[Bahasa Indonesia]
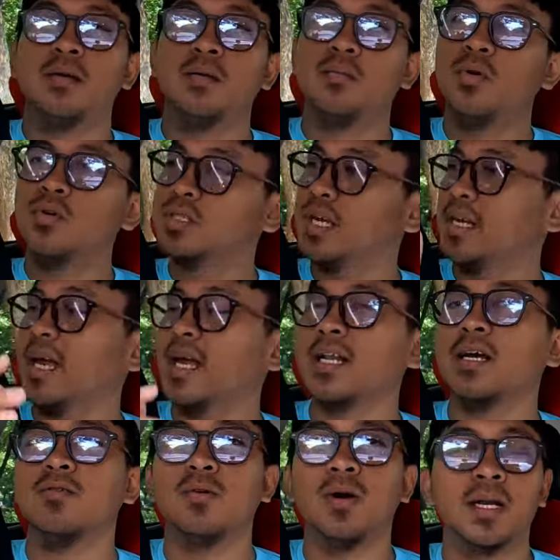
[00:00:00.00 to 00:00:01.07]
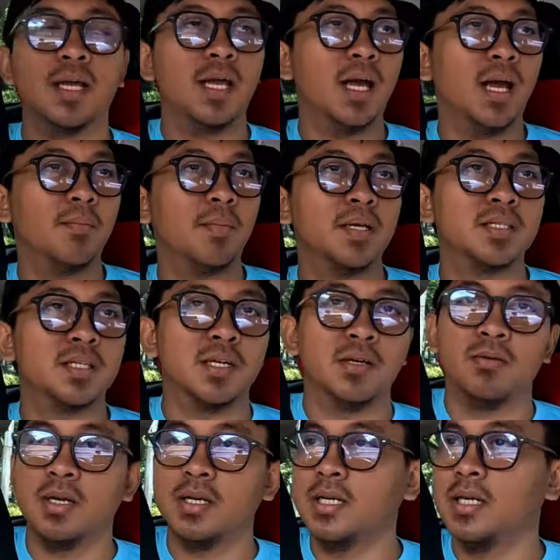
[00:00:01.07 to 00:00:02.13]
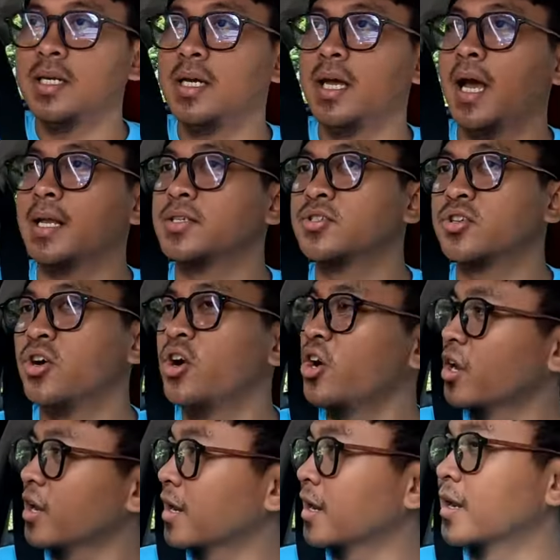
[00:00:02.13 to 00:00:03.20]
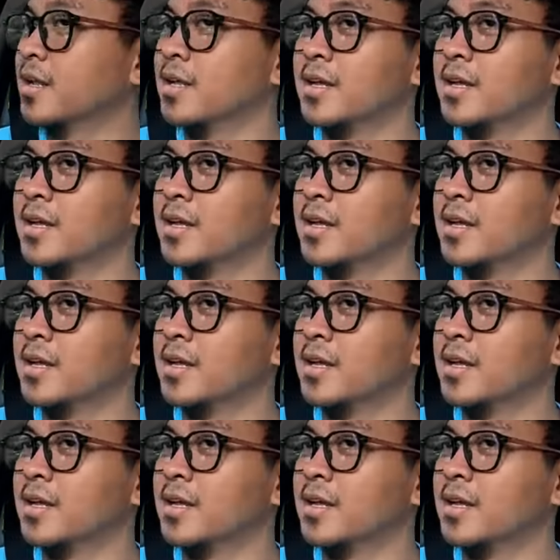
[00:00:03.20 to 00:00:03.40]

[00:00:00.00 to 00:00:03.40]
mau cari anak gua nih sama istri gua di Ancol.